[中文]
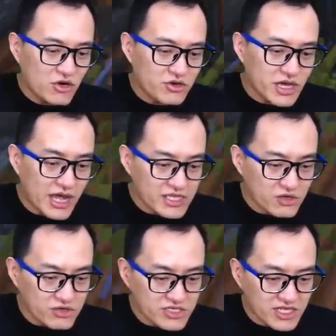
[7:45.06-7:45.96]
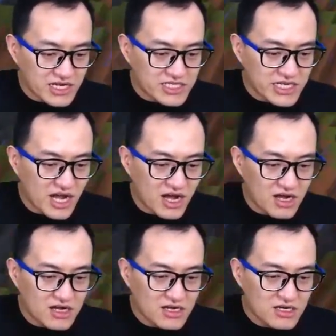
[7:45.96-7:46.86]
哎，妖异在打谁
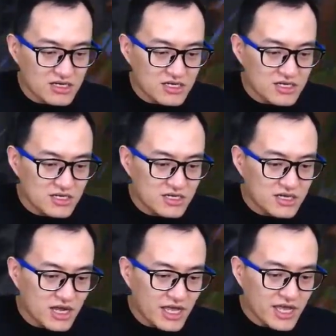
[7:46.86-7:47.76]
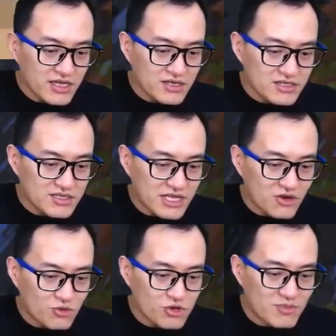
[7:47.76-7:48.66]
啊？哎，难道
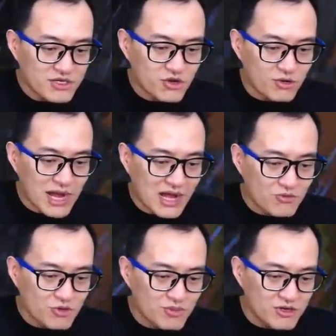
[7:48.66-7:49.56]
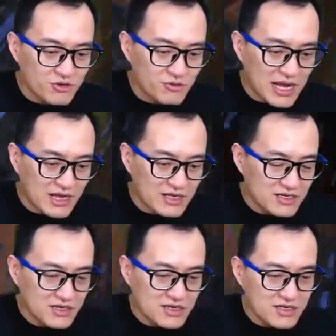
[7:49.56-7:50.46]
我有盟友吗？我有盟友吗？
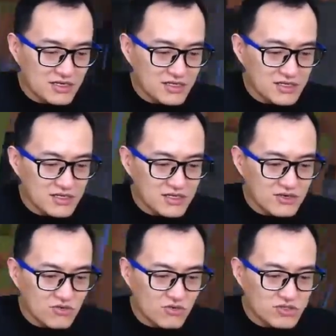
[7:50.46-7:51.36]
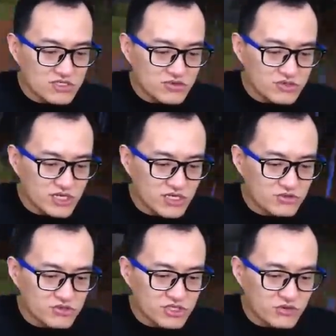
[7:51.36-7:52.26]
哇，这有些
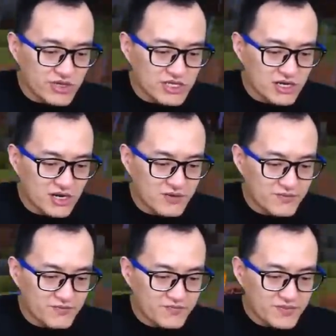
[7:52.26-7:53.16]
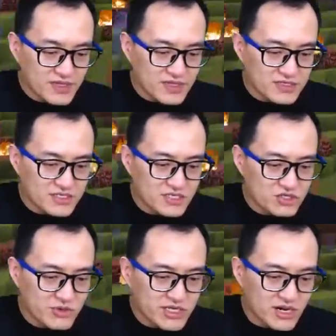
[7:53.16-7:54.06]
有些守卫者，这些
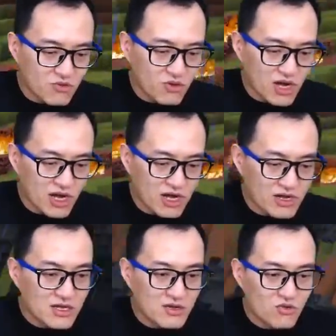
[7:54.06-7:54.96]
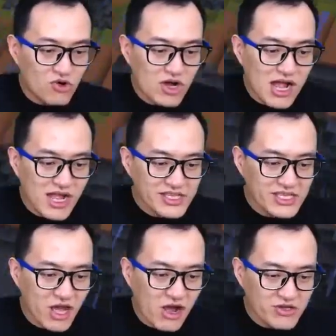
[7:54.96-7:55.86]
守卫者，哇哇
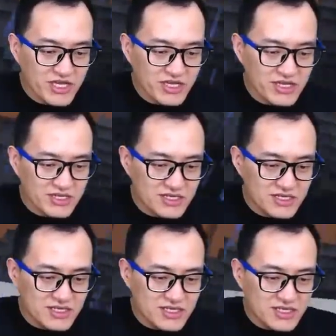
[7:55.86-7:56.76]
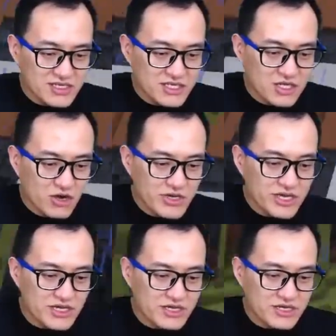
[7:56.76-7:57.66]
妖异妖
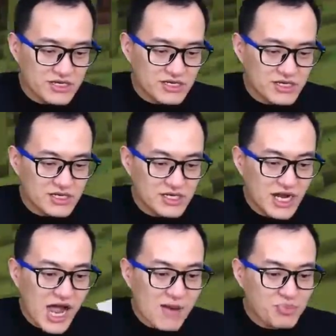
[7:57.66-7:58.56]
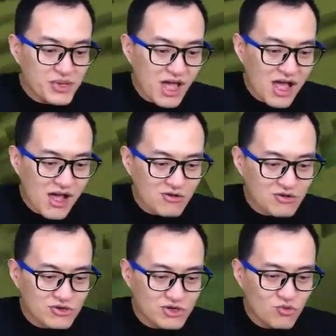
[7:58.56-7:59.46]
异啊！不要
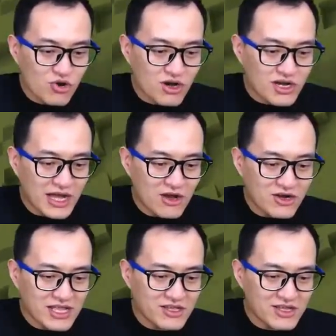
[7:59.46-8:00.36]
哇，还好干掉他